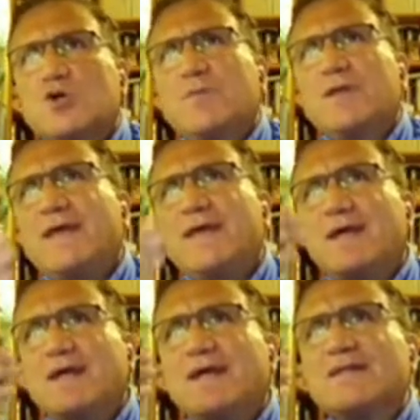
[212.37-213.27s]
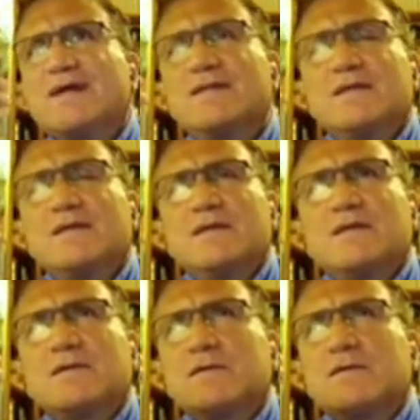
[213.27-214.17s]
Çok böyle hakikaten
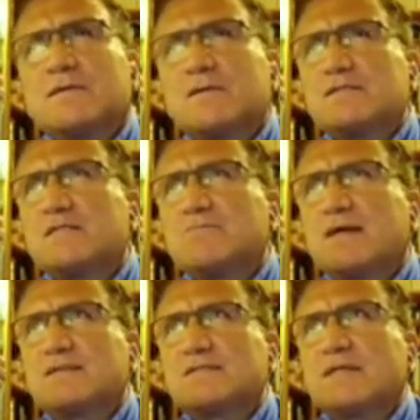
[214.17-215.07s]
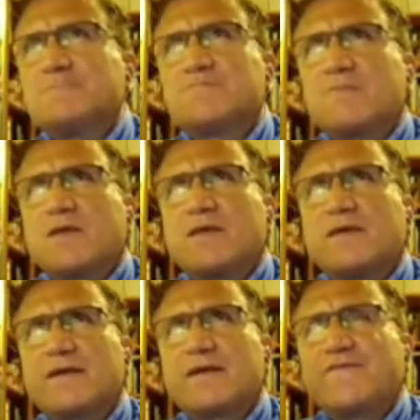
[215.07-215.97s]
e, nasıl diyeyim ben size
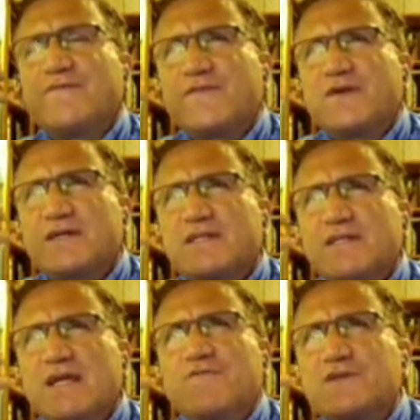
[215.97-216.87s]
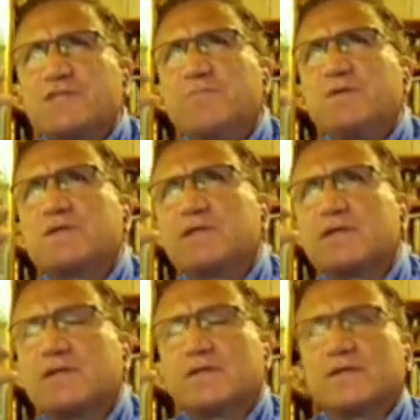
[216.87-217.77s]
e, kırılgan, fragil
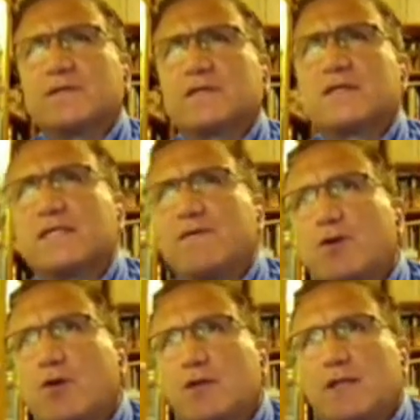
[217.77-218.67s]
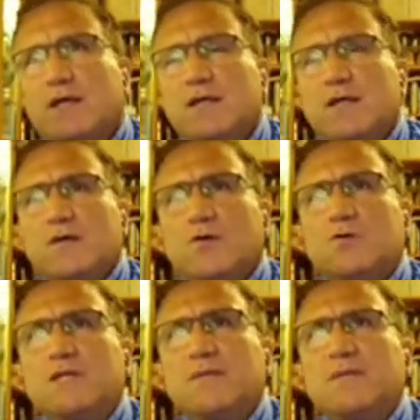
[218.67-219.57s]
bir e, e, kitle var orada.
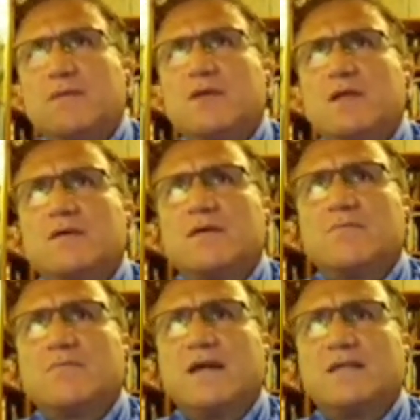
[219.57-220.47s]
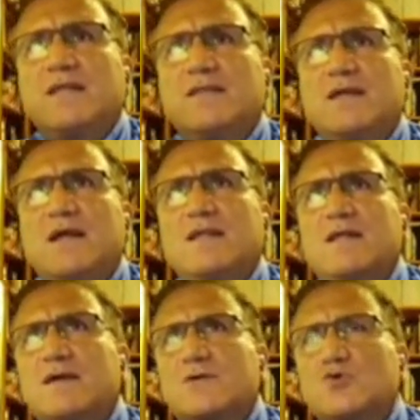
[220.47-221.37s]
Evet. Onları bir de böyle e,
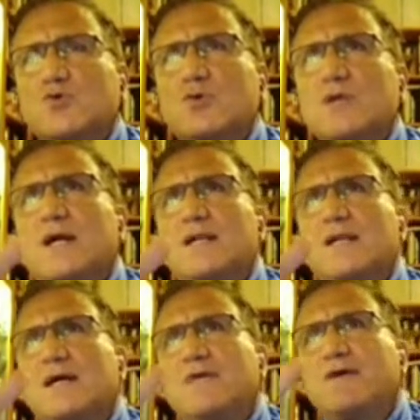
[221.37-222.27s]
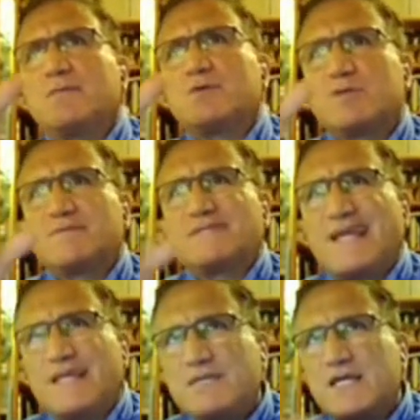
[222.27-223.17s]
madenlerle, çukurlarla, efendime söyleyeyim
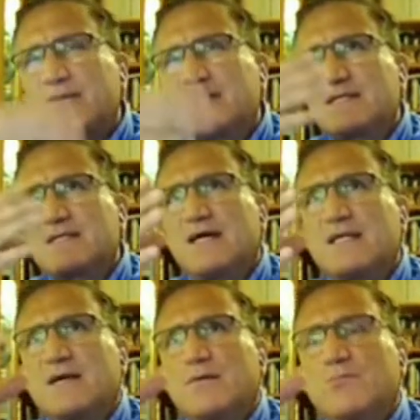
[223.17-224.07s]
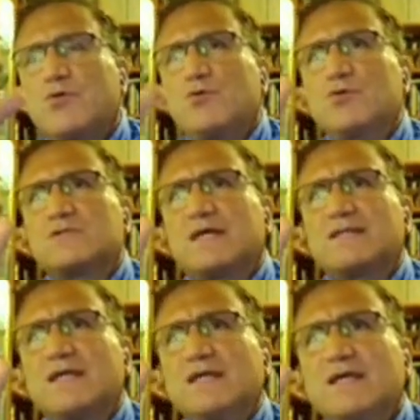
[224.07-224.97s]
zehirli bir takım atıklarla boğduğunuz
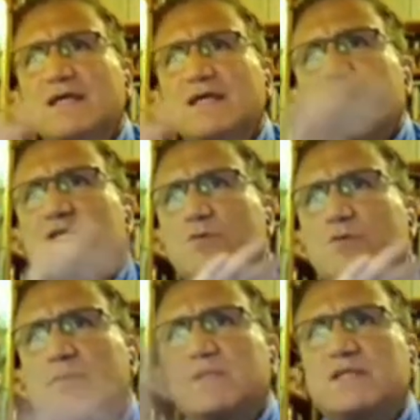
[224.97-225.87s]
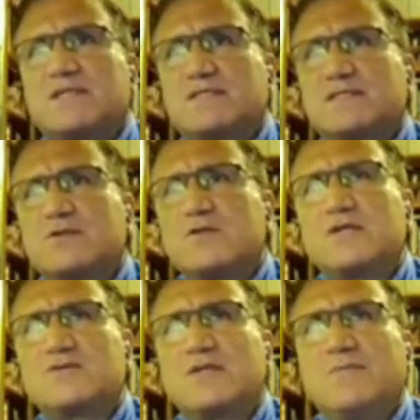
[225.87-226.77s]
anda yaşamı orada bitirirsiniz.
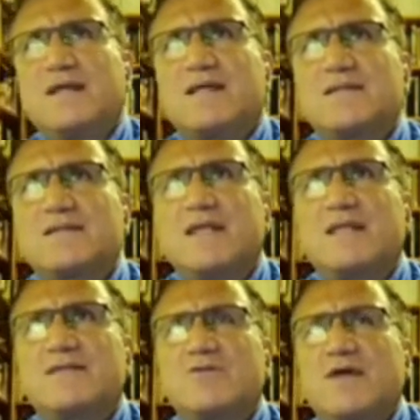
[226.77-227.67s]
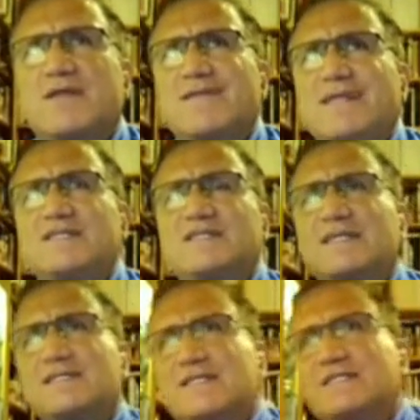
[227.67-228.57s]
Ondan sonra maden değil, dünyada ne
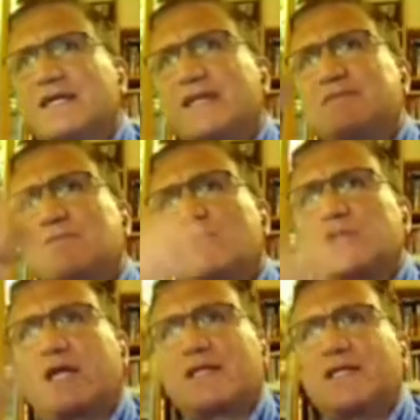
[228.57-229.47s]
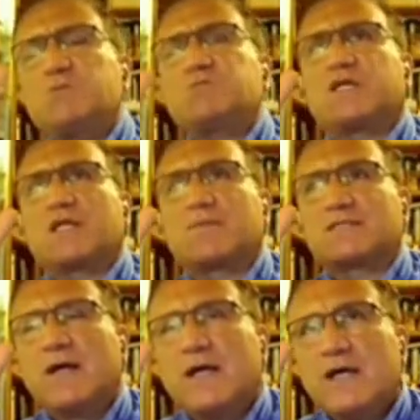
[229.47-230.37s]
çıkarırsanız çıkar hepsi boşa gider. Hiçbir şey
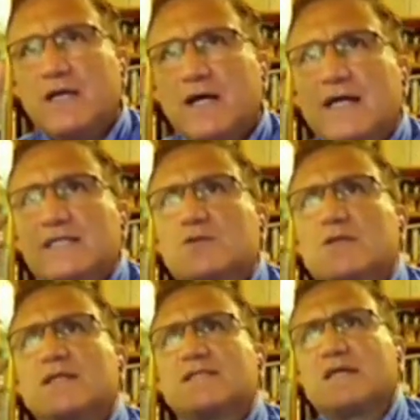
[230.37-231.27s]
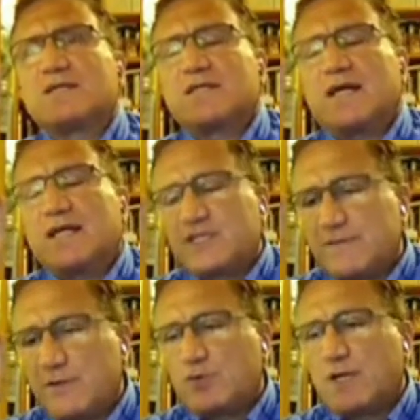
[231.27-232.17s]
yaramaz. Asıl olan insandır. Yani
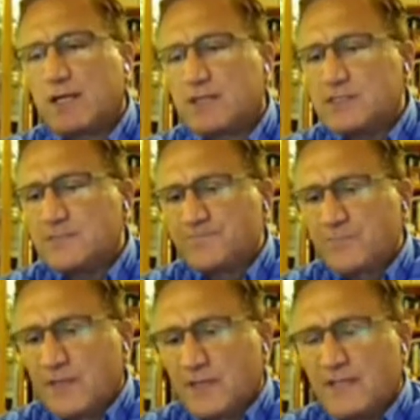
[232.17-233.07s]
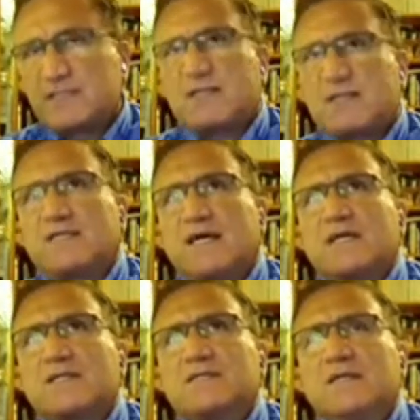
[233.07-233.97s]
çevre duyarlıdır. insana
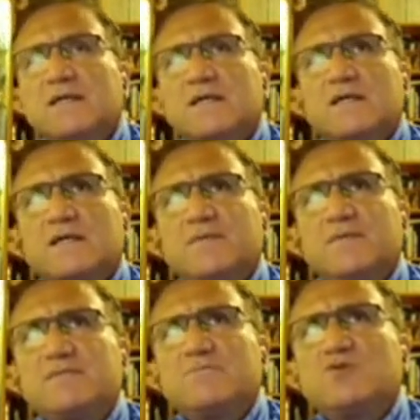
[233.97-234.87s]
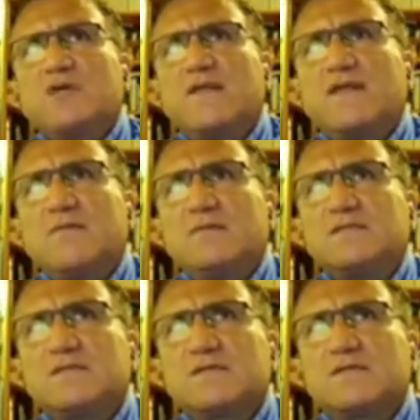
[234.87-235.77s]
saygıdır. Ee, bizim
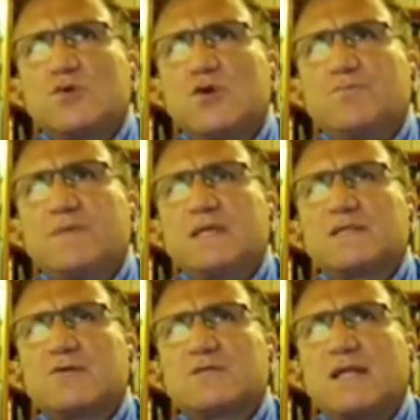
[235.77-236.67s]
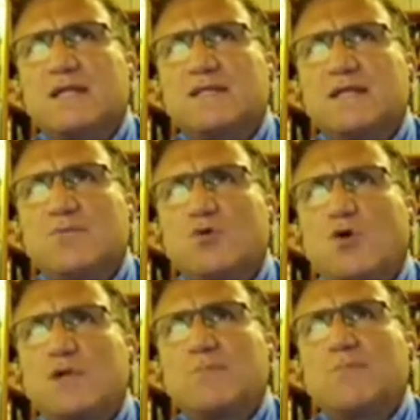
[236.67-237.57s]
mücadelemiz e, şu 11 yıldır özellikle
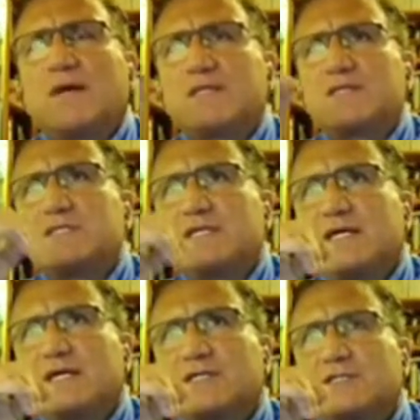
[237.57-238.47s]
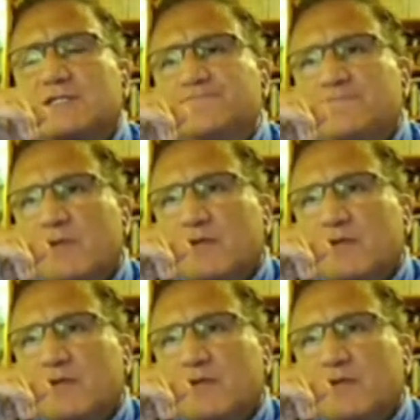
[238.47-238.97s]
bu hoyrat madenciliğe karşı.